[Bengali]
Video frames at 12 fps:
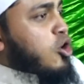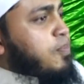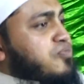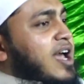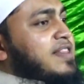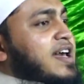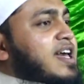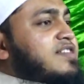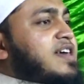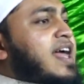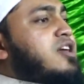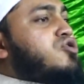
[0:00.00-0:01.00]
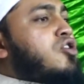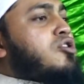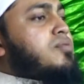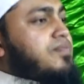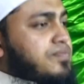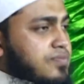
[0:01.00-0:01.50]
সপ্তাহে দেখেছেন একজন
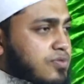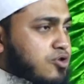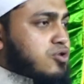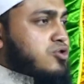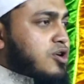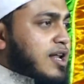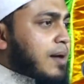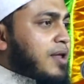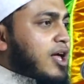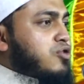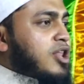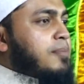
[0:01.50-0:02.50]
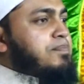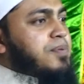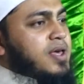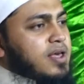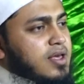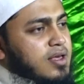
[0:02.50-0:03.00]
চট্টগ্রামের একজন এমপি